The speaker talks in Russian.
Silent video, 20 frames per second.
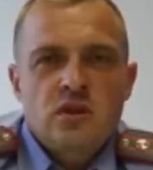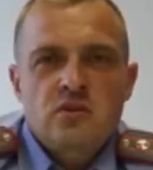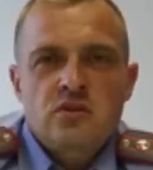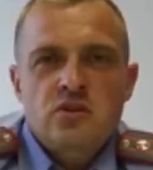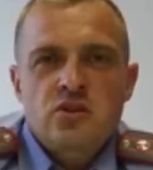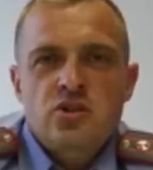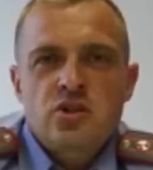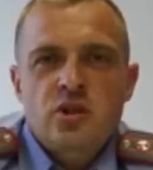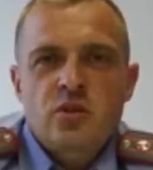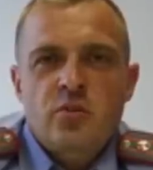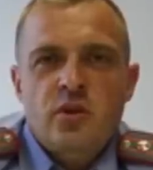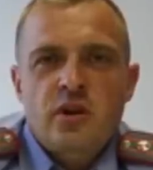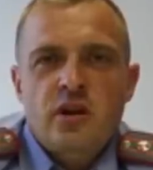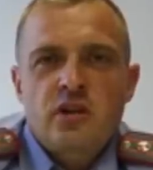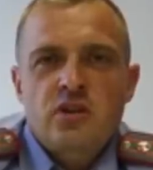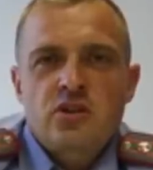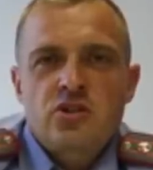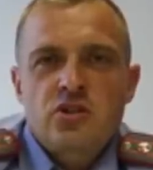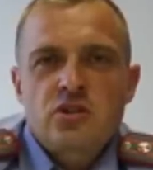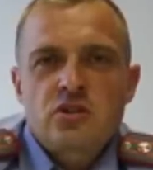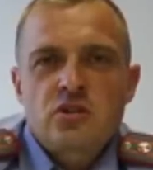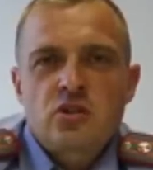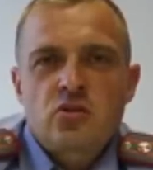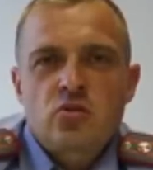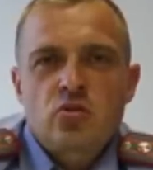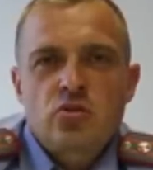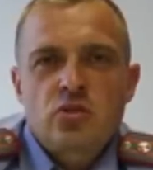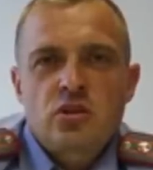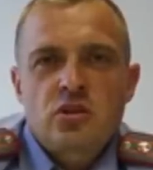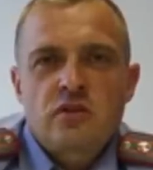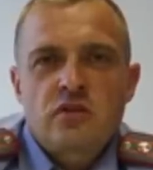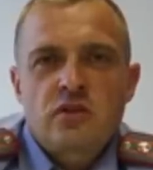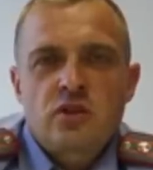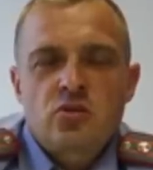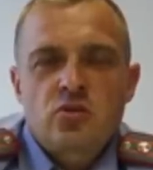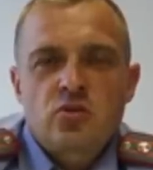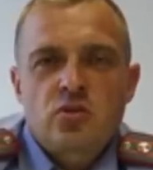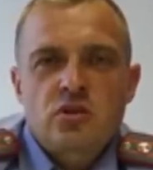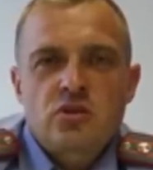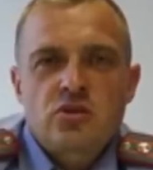э, я встречал порядочных сотрудников,
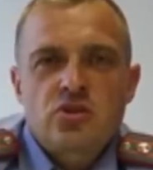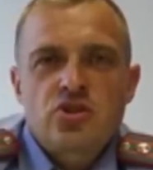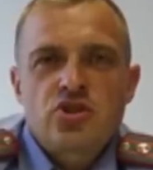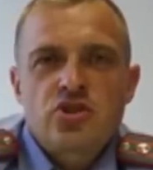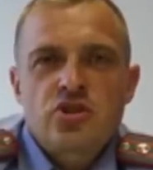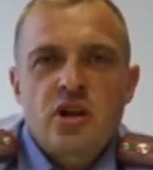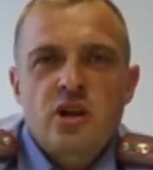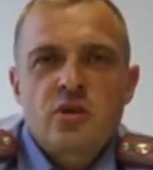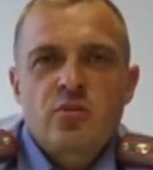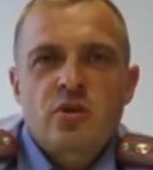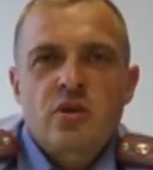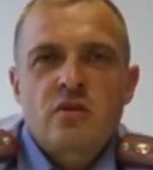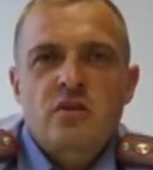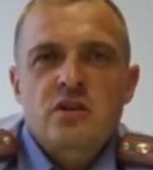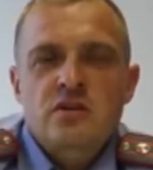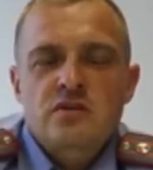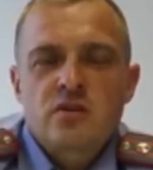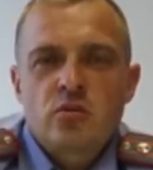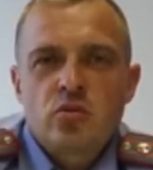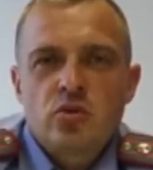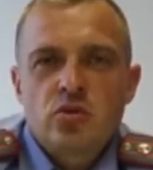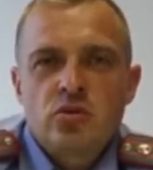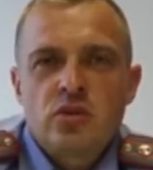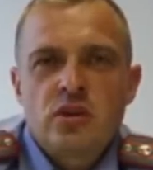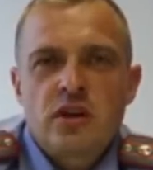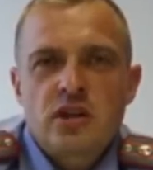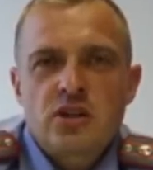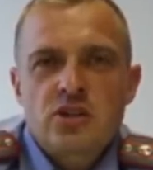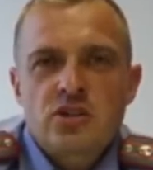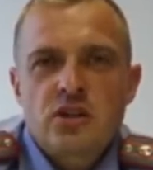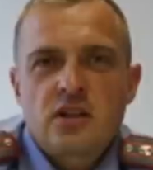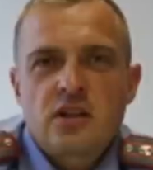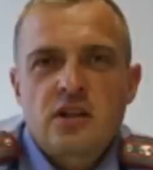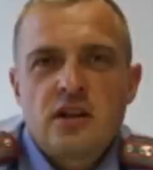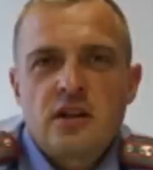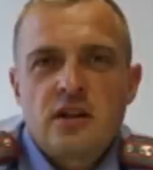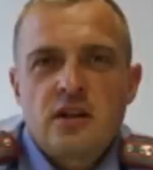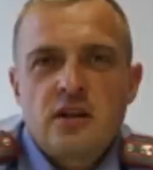которые защищали права, свободы граждан,